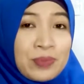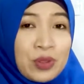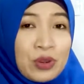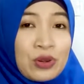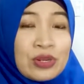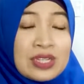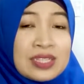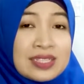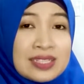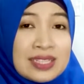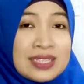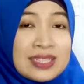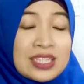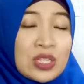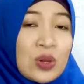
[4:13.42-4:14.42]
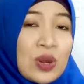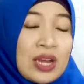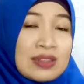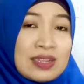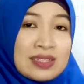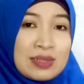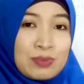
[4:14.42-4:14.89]
kondisi seseorang
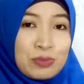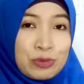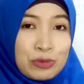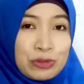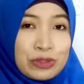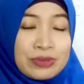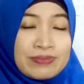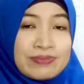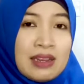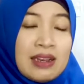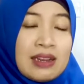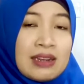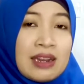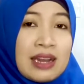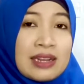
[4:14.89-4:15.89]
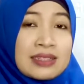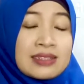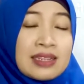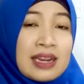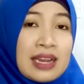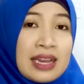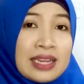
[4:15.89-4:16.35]
tersebut. Nah,
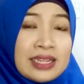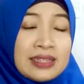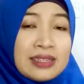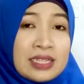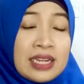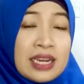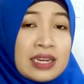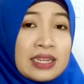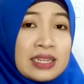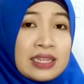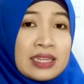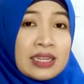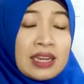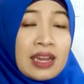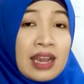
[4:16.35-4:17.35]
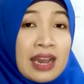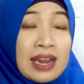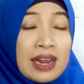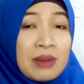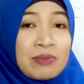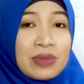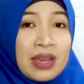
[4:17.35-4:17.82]
selain dari
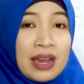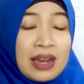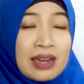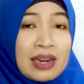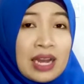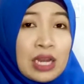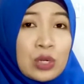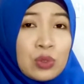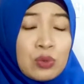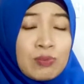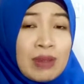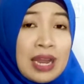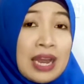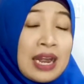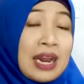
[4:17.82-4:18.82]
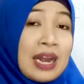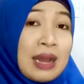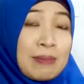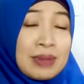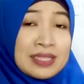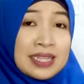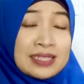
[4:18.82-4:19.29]
garam ya, lalu makanan
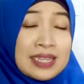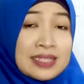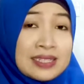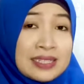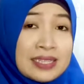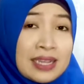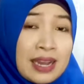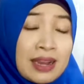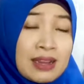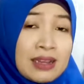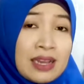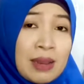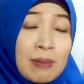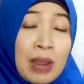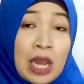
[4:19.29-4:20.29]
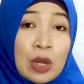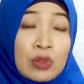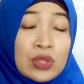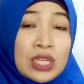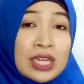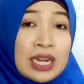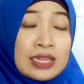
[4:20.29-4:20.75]
apa saja sih yang mengandung
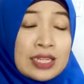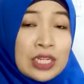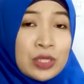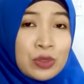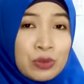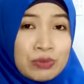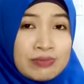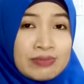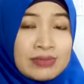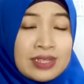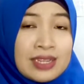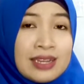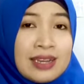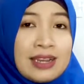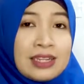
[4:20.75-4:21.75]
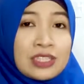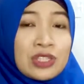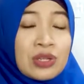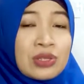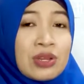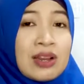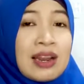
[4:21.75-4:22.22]
tinggi natrium?
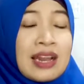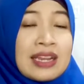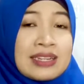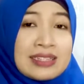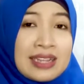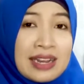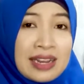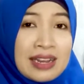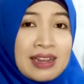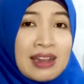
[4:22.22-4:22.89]
Contoh lainnya